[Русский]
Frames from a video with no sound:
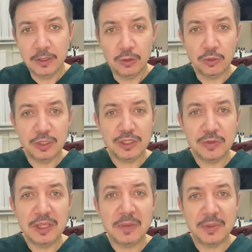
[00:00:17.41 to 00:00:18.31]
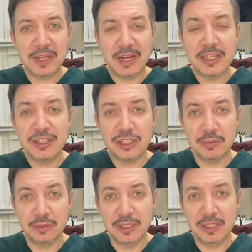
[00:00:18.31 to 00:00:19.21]
Ну, действительно, при
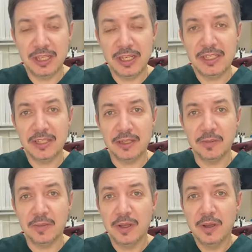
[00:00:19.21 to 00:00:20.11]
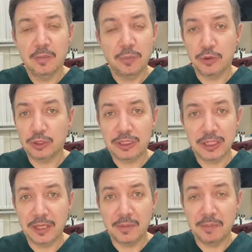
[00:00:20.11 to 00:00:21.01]
хроническом танзелите
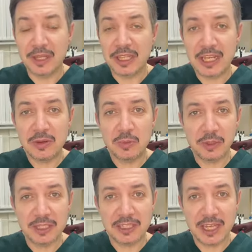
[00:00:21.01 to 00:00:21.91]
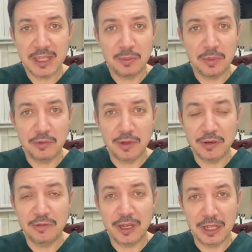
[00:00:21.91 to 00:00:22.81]
просто банальными полосканиями
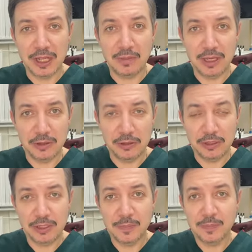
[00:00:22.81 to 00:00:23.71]
вы вряд ли обойдетесь.